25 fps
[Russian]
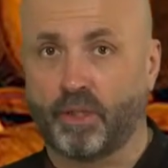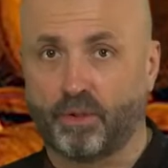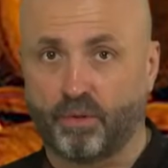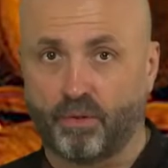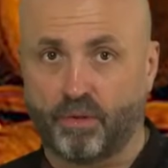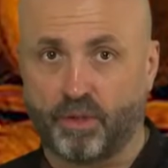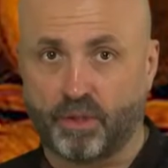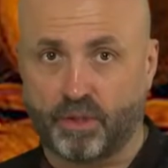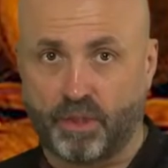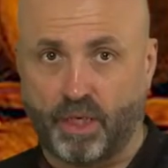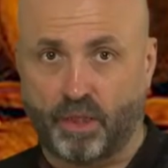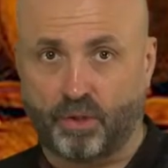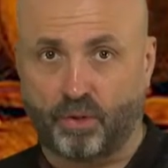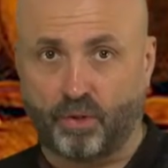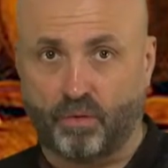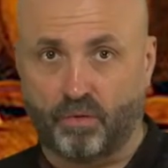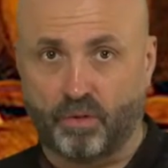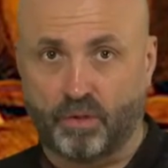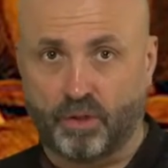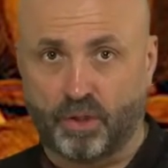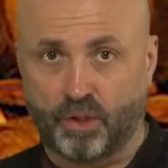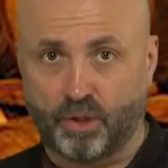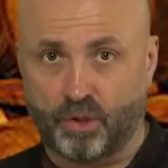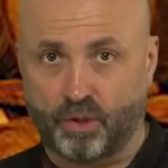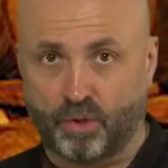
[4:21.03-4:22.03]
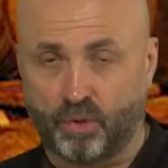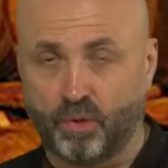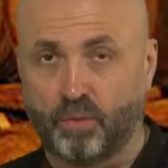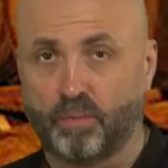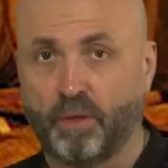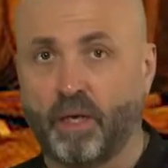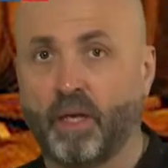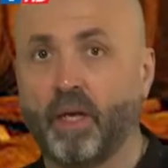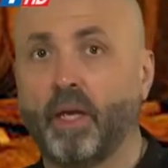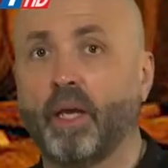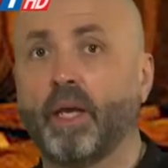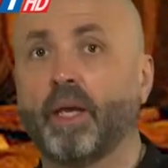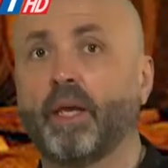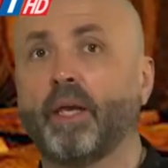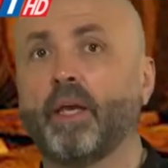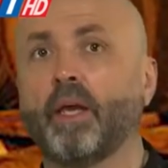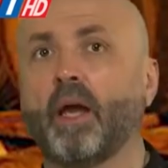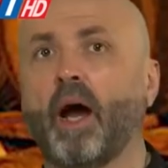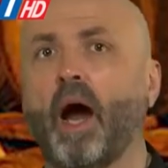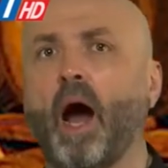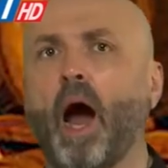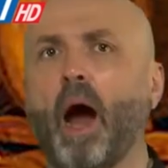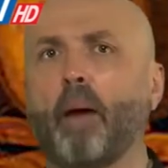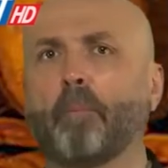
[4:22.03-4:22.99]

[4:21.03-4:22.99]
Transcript: которые изготовлены из дуба и